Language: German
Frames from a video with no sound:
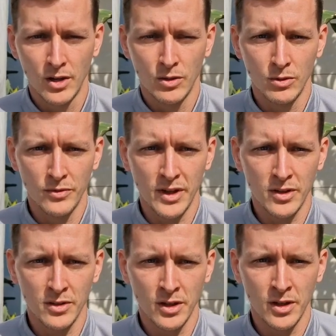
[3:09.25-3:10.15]
Und wenn
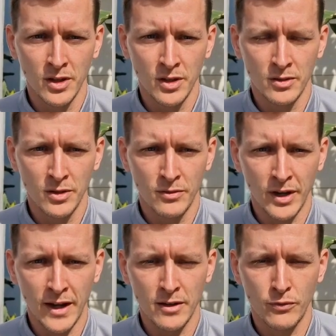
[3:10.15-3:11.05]
dann die, die
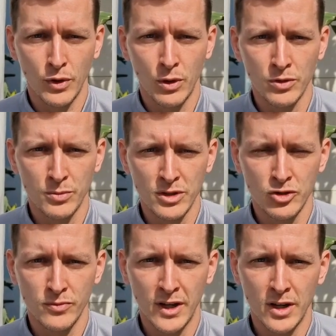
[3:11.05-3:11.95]
Vereine vor uns ein bisschen
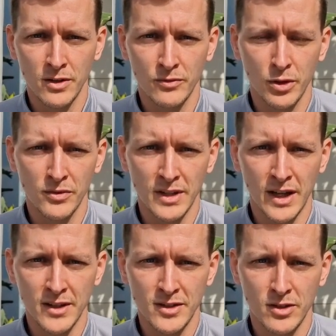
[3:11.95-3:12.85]
schwächeln, wollen wir
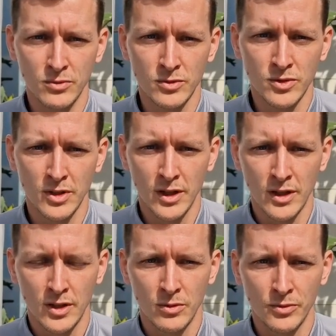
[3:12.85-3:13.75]
da sein und,
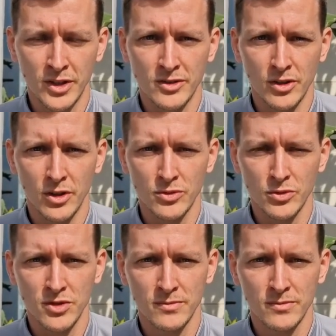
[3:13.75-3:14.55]
und das dann ausnützen.